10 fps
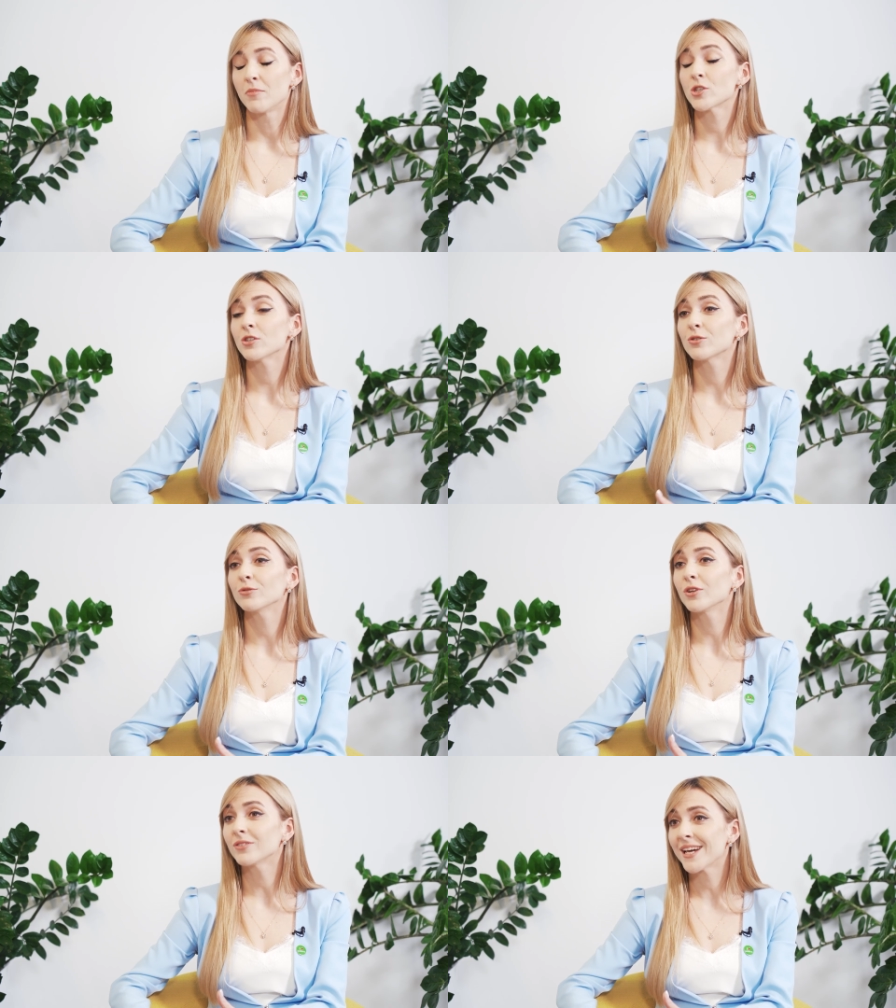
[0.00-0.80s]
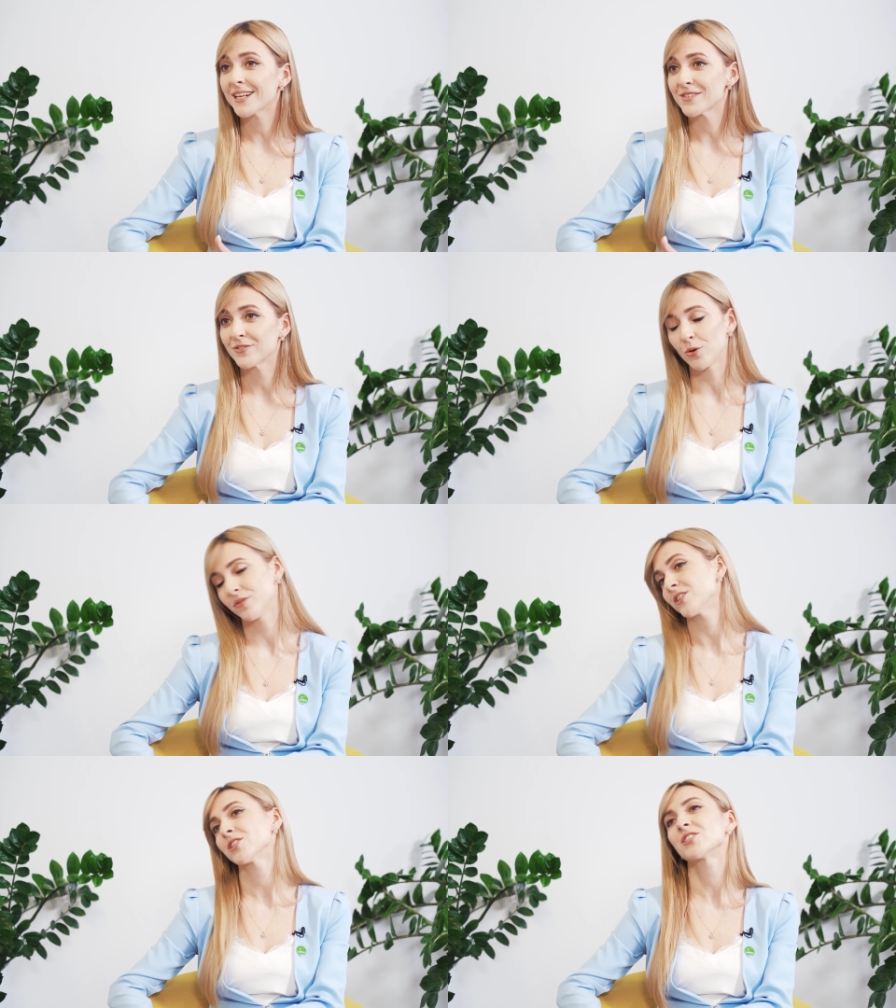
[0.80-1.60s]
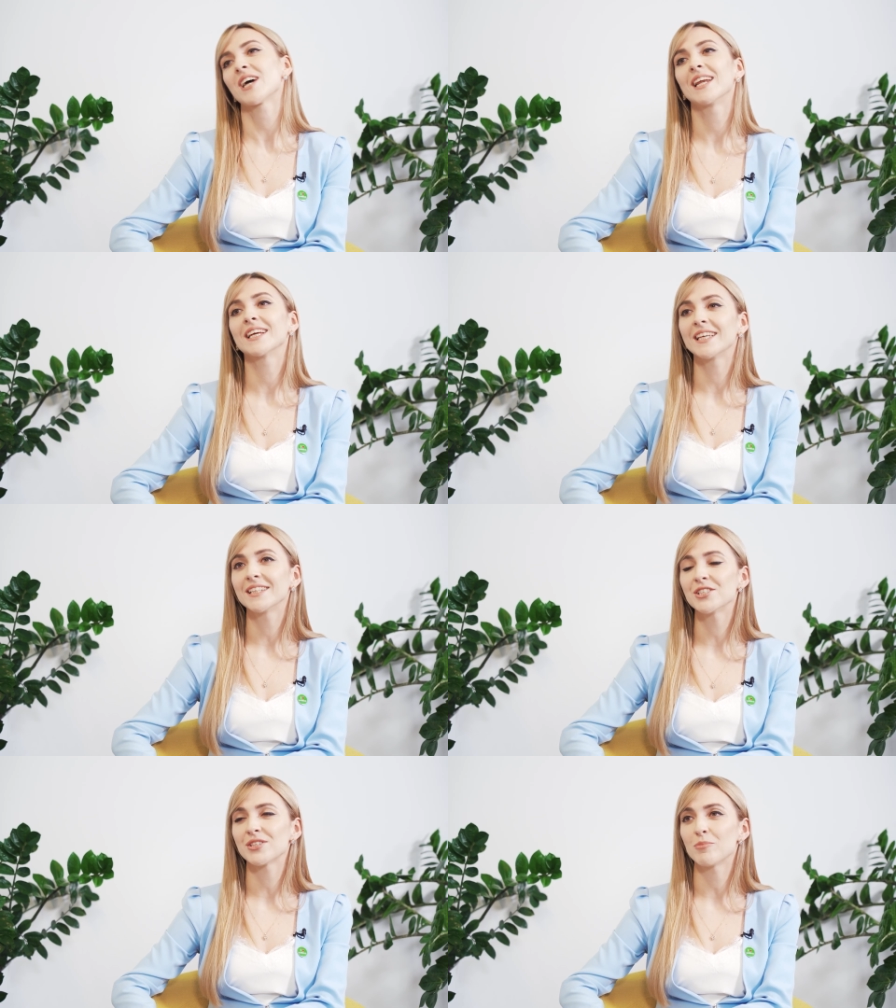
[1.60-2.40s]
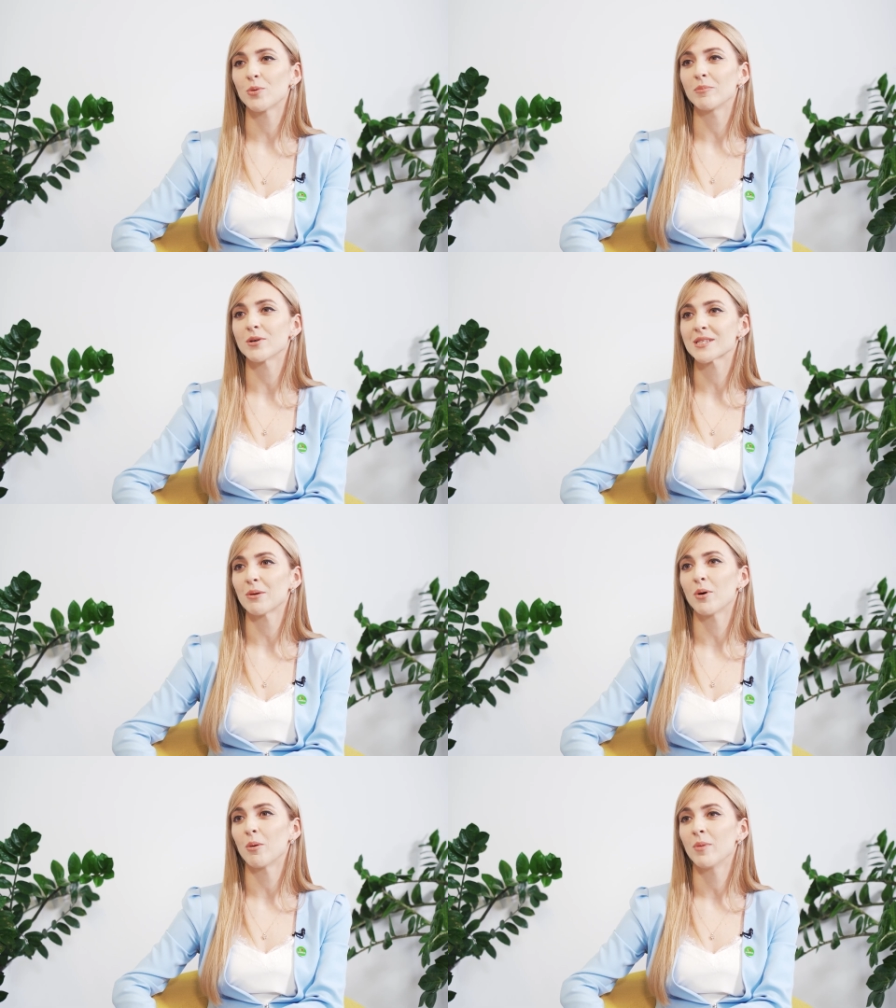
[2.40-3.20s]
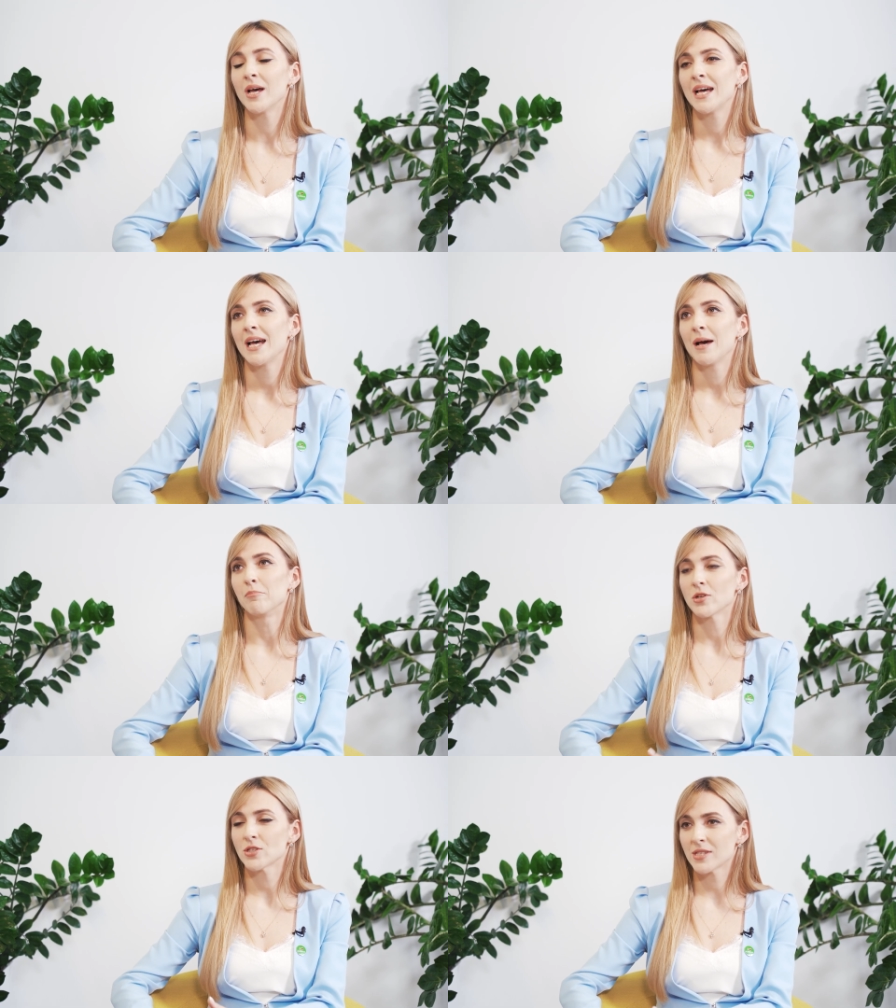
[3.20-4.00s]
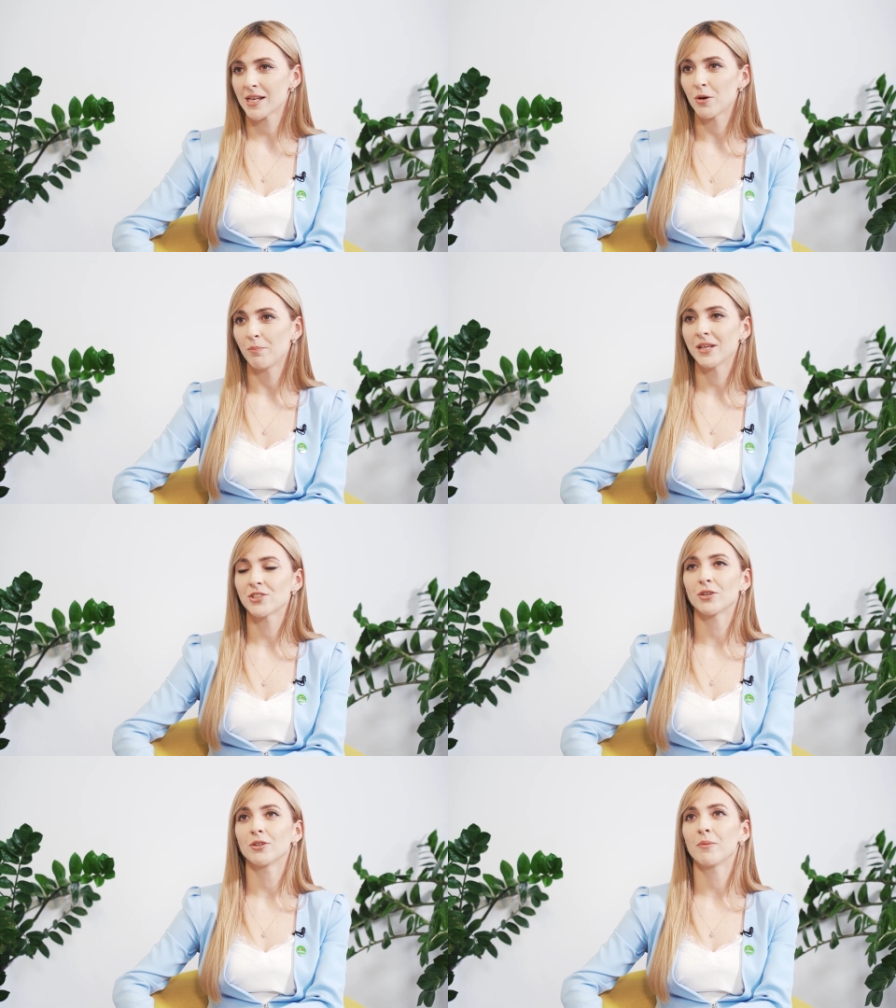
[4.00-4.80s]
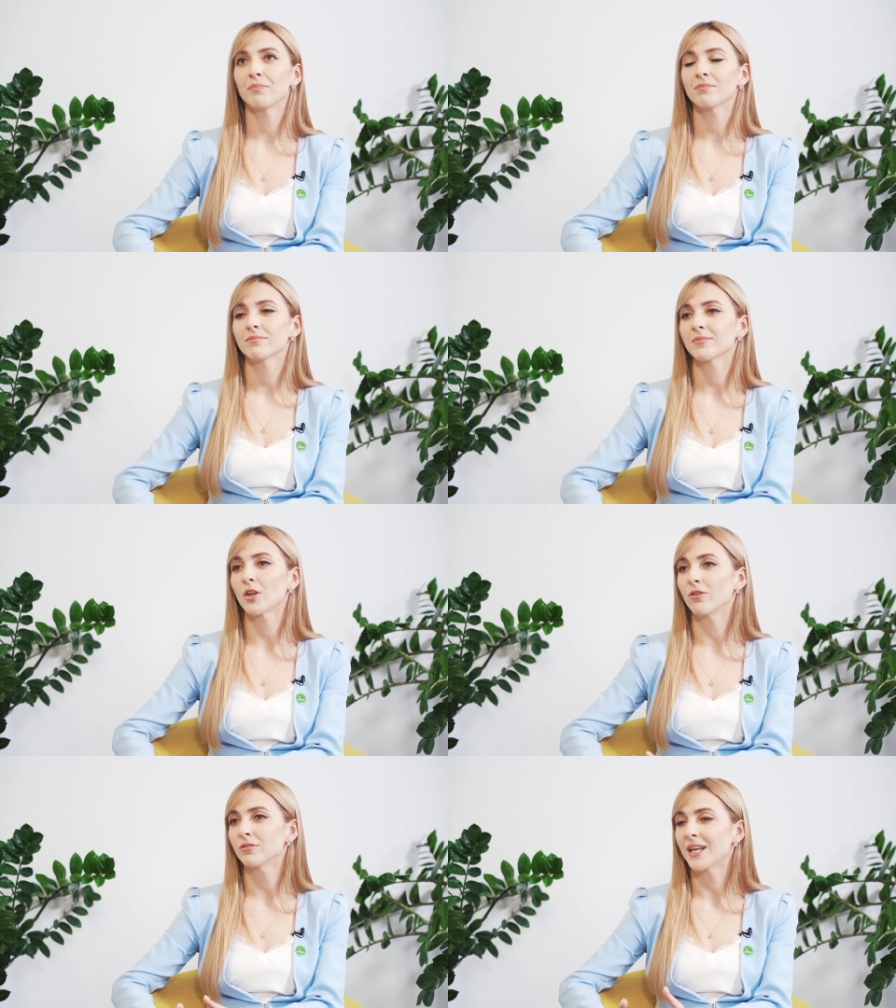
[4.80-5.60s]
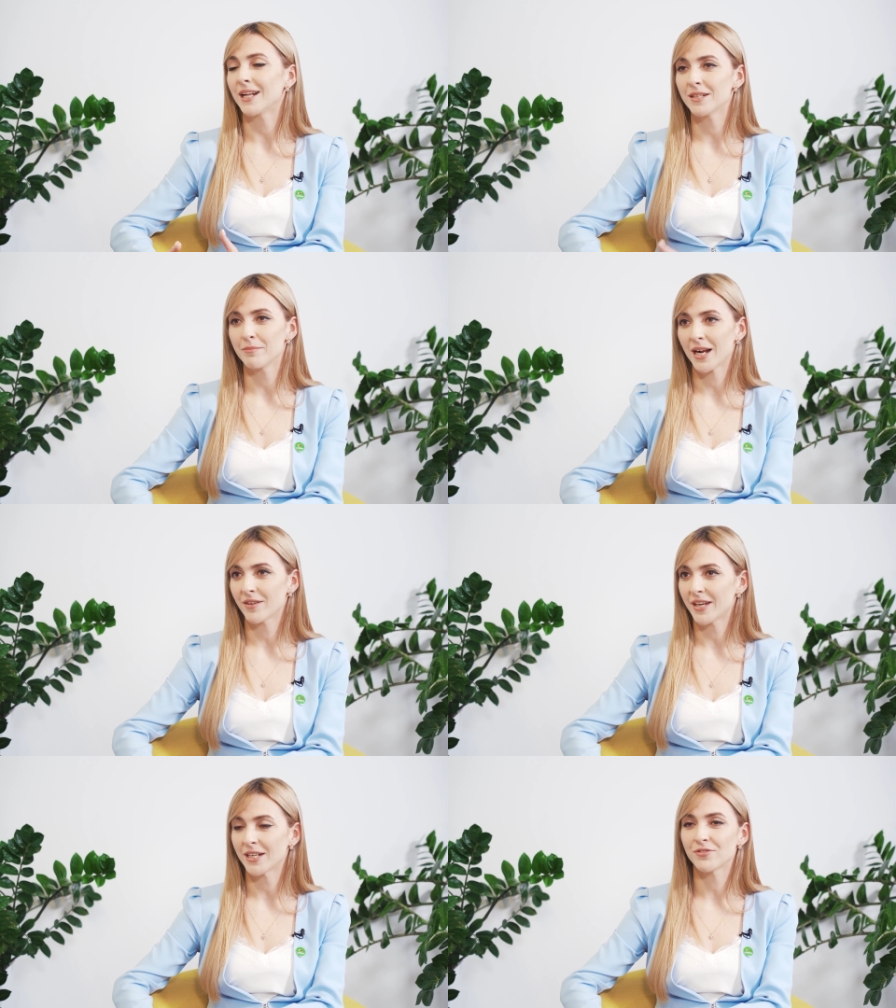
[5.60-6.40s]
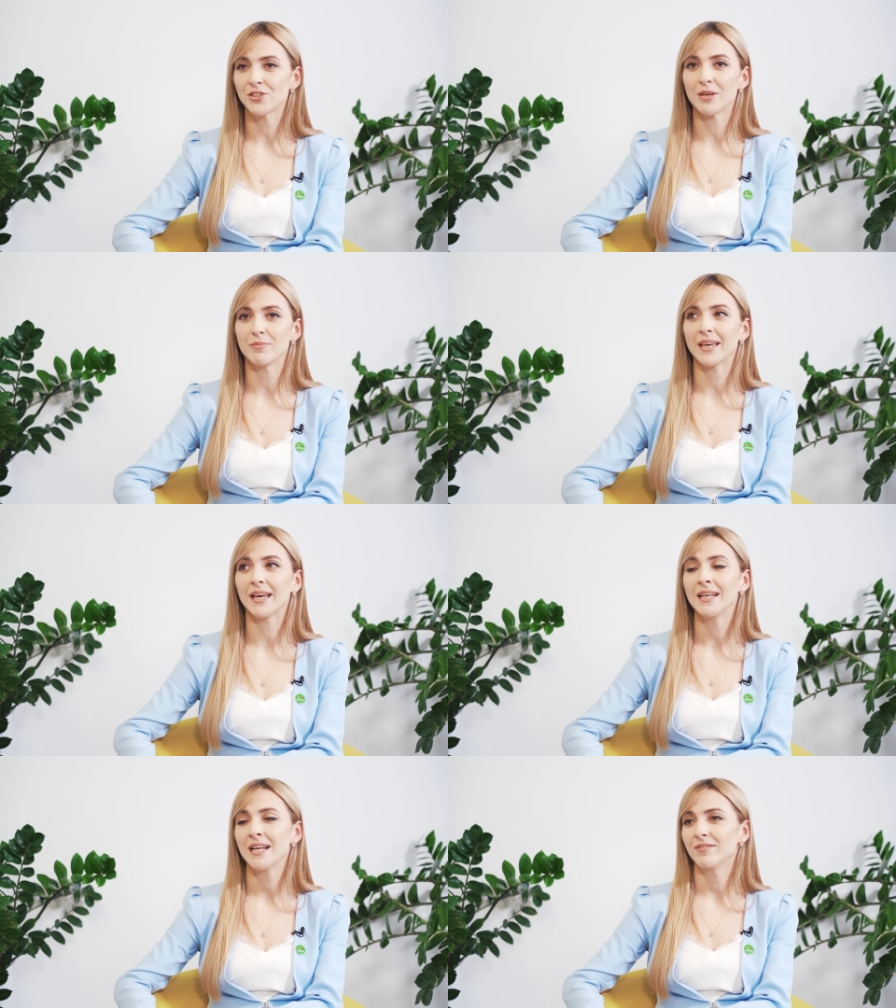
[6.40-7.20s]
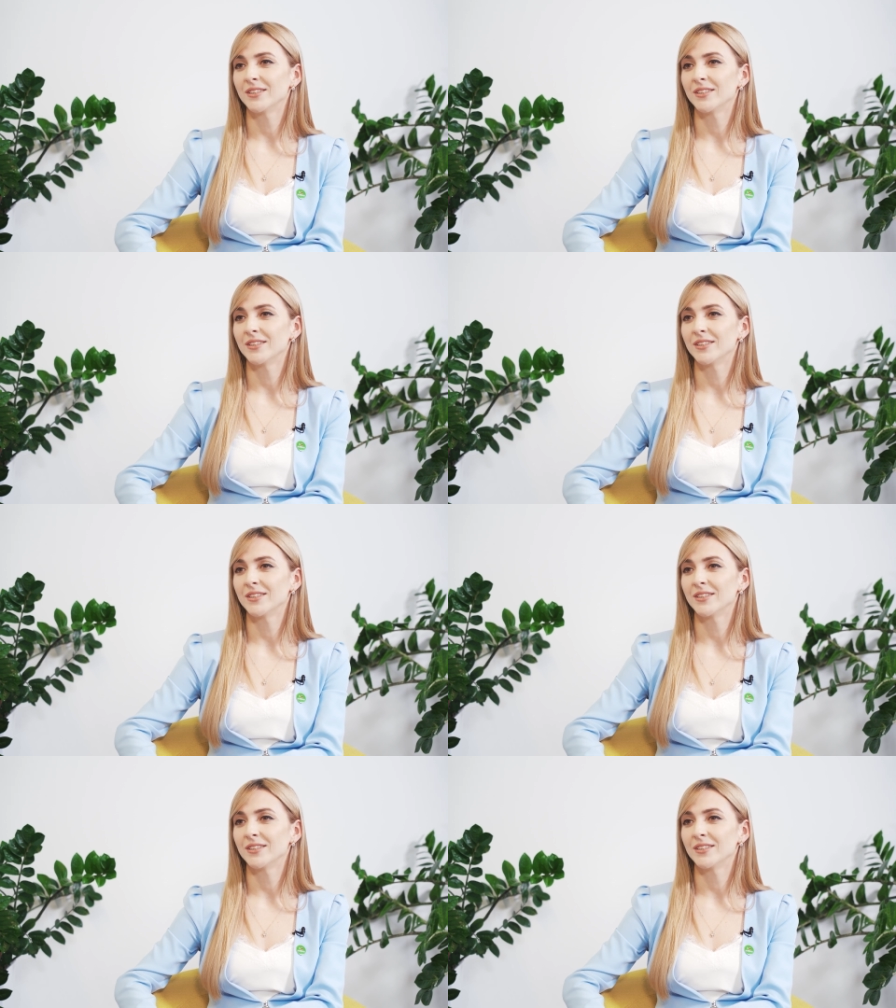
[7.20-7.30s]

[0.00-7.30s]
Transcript: Może trudno teraz w to uwierzyć, ale kiedyś ja byłam osobą mocno zakompleksioną, totalny brak wiary w siebie.